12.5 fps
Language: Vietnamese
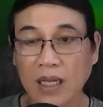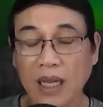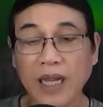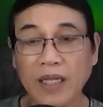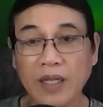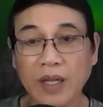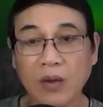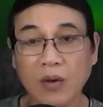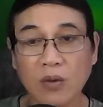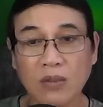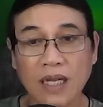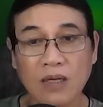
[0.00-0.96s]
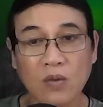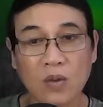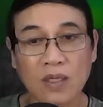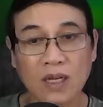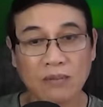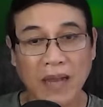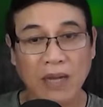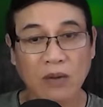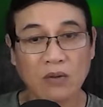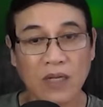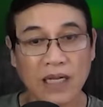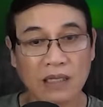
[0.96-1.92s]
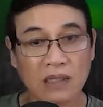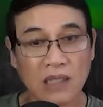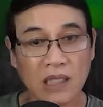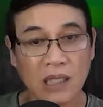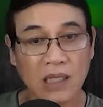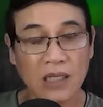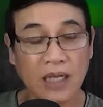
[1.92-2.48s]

Ai kêu Thành Quân là bạn của anh chứ?